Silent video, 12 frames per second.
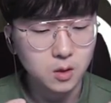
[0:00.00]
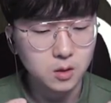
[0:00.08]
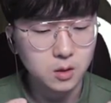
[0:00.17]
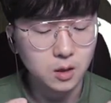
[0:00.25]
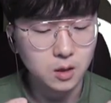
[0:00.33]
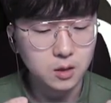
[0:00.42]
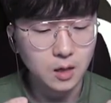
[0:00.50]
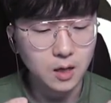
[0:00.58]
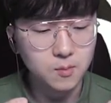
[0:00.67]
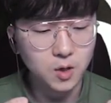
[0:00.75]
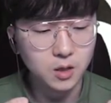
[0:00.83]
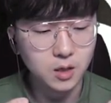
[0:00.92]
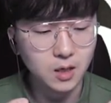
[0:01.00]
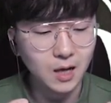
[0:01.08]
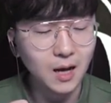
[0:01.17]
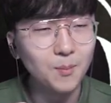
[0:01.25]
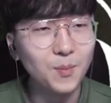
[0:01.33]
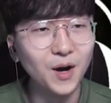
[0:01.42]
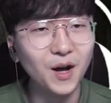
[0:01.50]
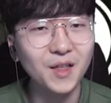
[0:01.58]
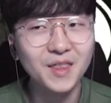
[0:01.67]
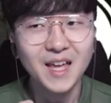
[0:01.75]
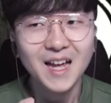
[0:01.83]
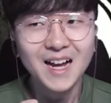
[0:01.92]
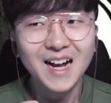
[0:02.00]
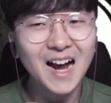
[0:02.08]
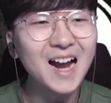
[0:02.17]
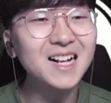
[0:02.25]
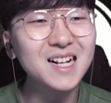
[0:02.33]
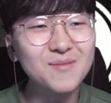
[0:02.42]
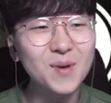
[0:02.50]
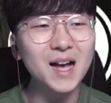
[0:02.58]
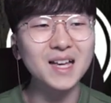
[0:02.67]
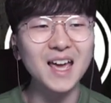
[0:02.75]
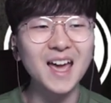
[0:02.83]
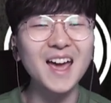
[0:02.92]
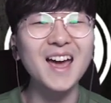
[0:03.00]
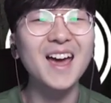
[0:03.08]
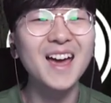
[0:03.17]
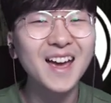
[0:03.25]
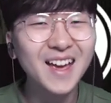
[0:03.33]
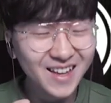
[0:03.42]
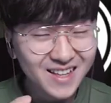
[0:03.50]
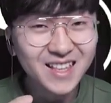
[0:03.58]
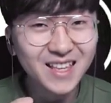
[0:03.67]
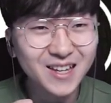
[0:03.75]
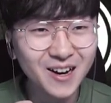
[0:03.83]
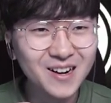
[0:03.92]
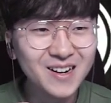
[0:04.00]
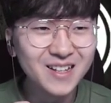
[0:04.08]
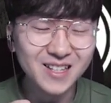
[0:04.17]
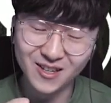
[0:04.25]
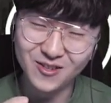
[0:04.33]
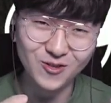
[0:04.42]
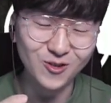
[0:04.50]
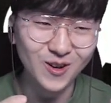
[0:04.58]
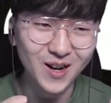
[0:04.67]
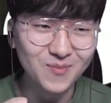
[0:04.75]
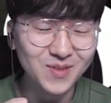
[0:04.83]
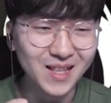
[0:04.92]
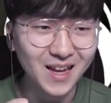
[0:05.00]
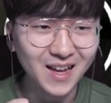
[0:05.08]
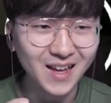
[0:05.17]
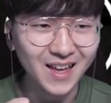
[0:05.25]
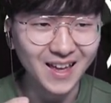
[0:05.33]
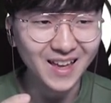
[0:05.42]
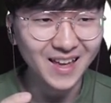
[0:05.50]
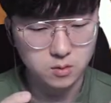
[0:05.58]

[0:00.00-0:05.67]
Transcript: 자 이제 할머니 한번 깔끔하게 기절시켜주도록 합시다 에헤.